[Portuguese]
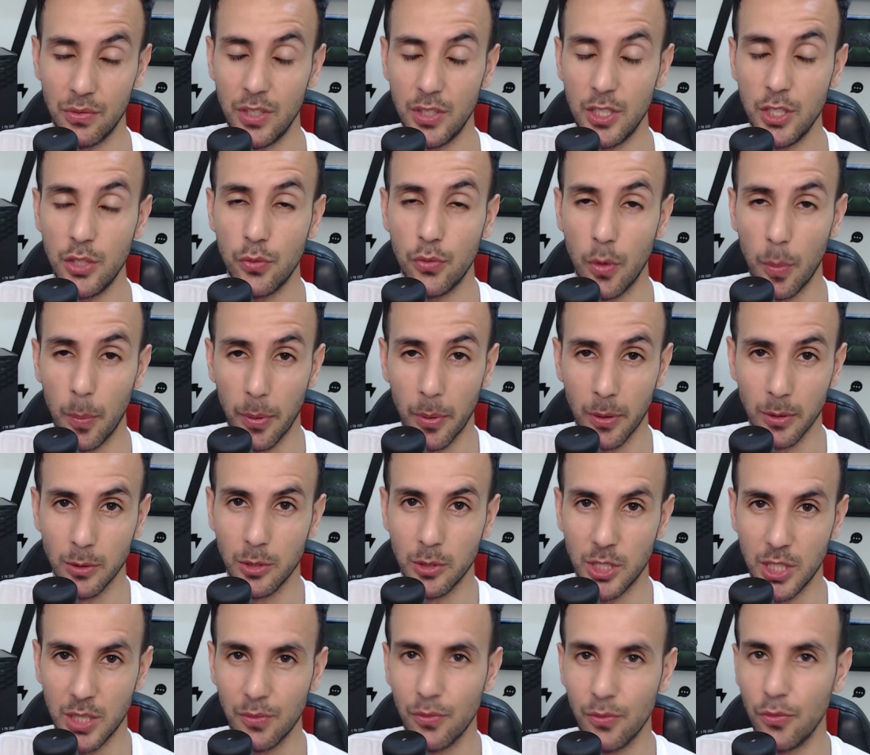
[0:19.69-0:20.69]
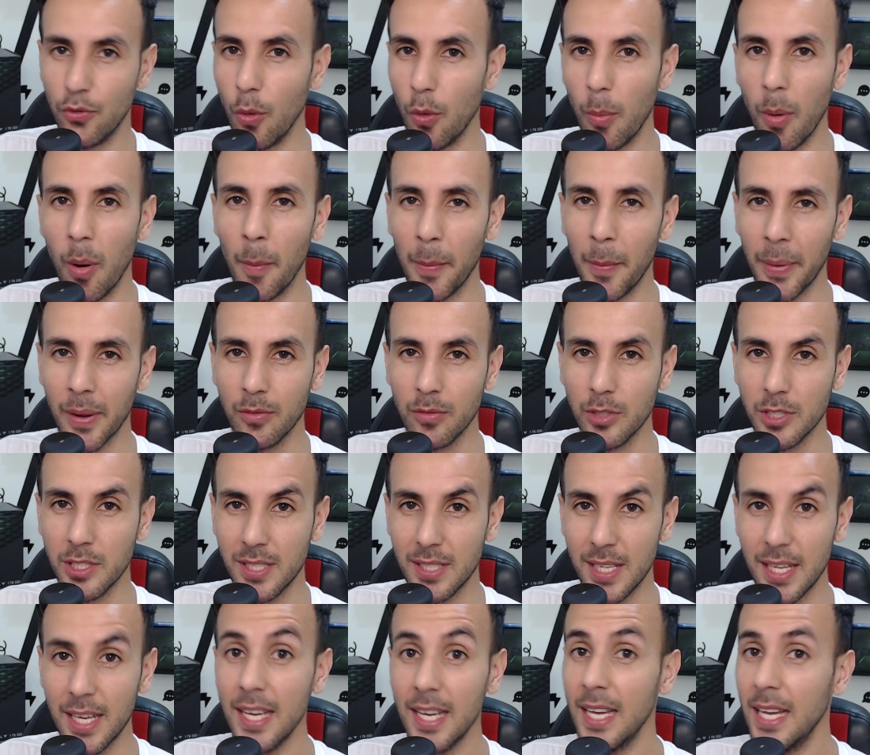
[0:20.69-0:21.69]
vídeo for produtivo, for bom para
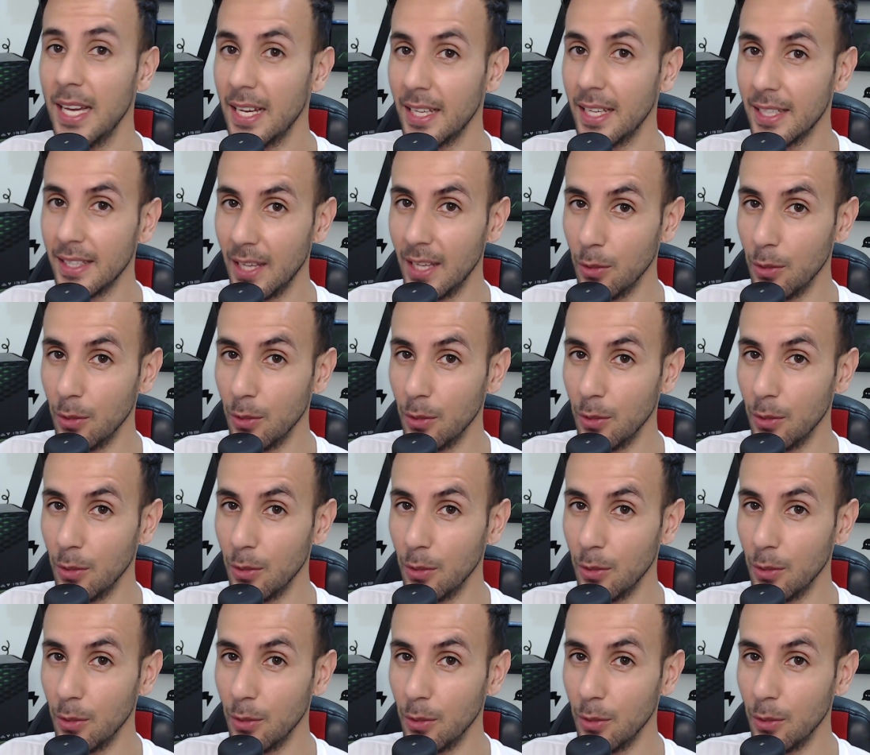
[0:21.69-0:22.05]
você,